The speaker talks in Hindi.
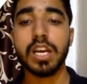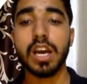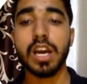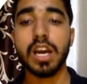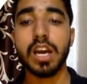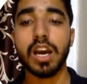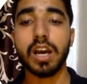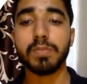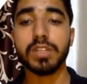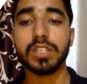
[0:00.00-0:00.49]

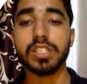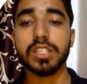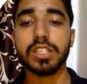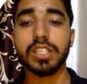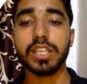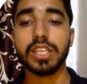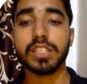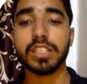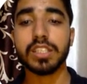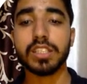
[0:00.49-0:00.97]
आप नीचे
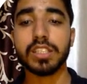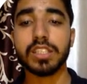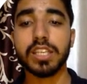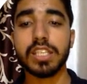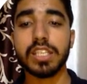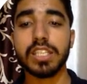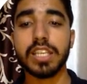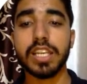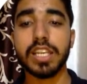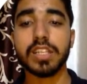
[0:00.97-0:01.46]
देख सकते हैं
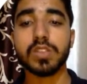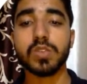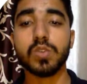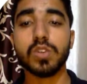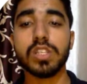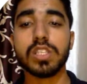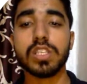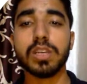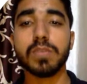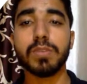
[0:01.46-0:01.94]
सैनिक स्कूल
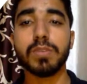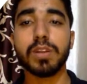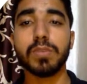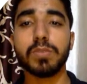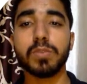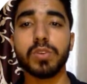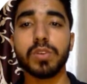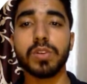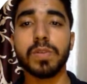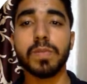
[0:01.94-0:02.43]

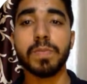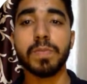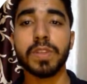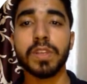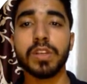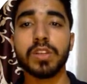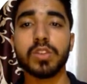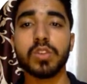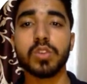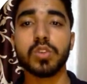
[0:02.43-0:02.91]
संभलपुर
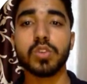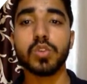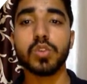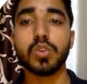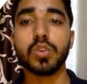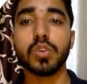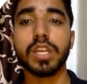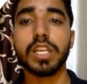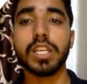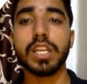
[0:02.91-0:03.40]
तो दो
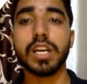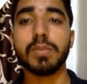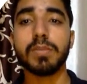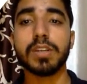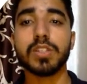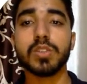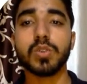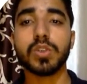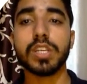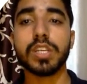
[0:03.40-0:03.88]
नए नाम आ
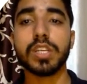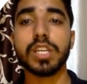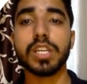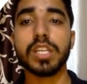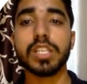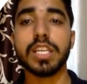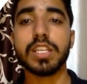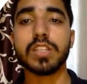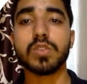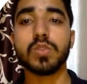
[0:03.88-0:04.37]
चुके हैं
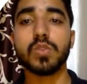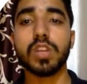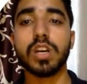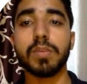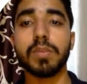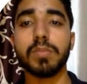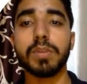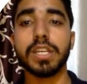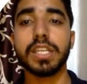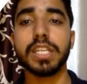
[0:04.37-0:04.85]
सैनिक स्कूल
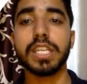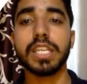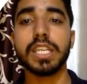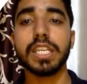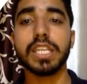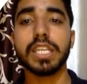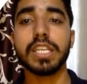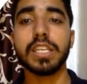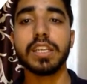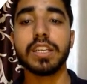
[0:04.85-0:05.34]
अमेठी
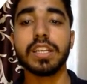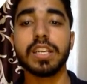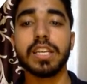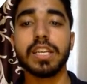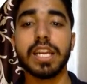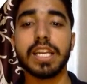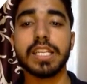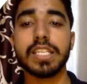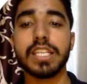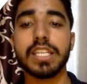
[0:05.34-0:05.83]

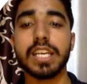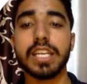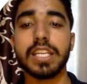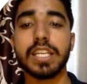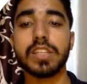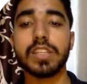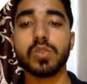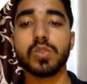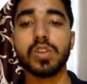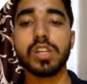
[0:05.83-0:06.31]
एंड सैनिक
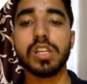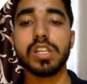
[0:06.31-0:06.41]
स्कूल